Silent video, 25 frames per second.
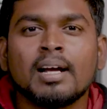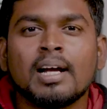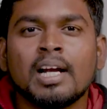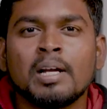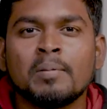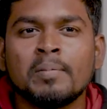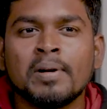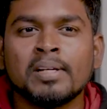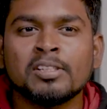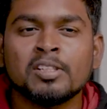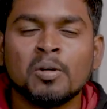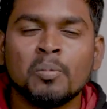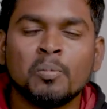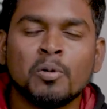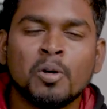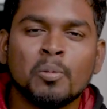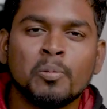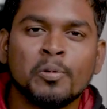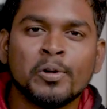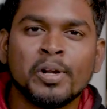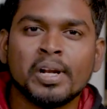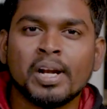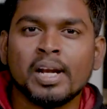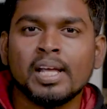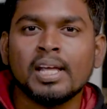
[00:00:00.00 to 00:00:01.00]
கண்டிப்பாக சப்போர்ட்
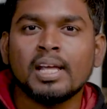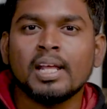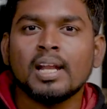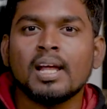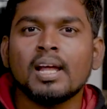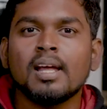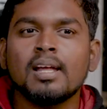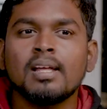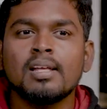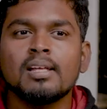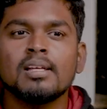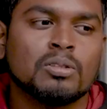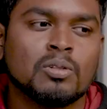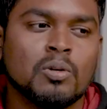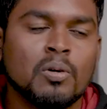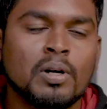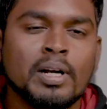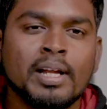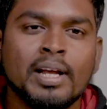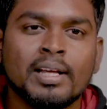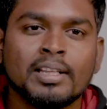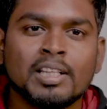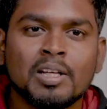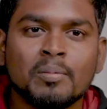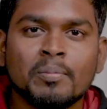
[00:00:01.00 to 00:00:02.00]
பண்ணுங்கன்னு நினைக்கிறேன் ஸோ
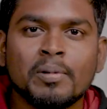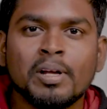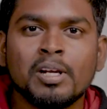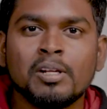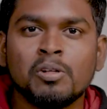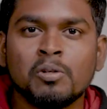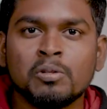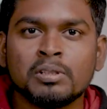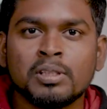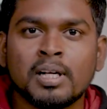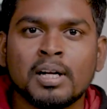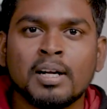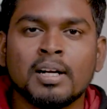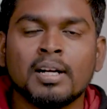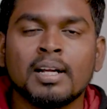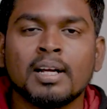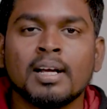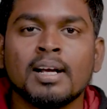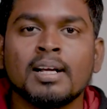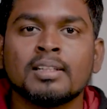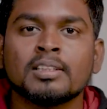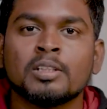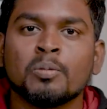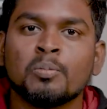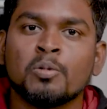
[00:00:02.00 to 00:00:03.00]
நீங்கள் இந்த மாதிரி நியூஸ்
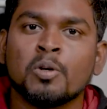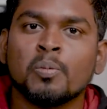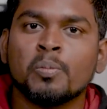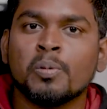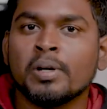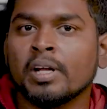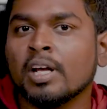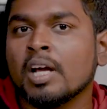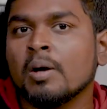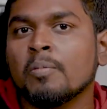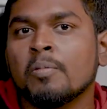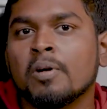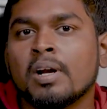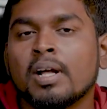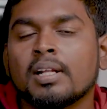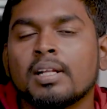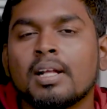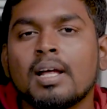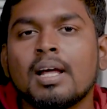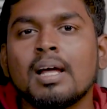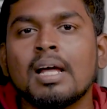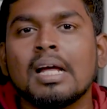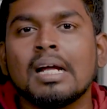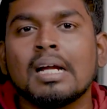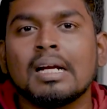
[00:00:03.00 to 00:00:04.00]
கண்டென்ட்டுக்கு சப்போர்ட் பண்ணுங்க அப்படின்னா
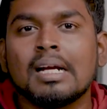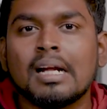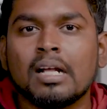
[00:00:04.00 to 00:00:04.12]
தான்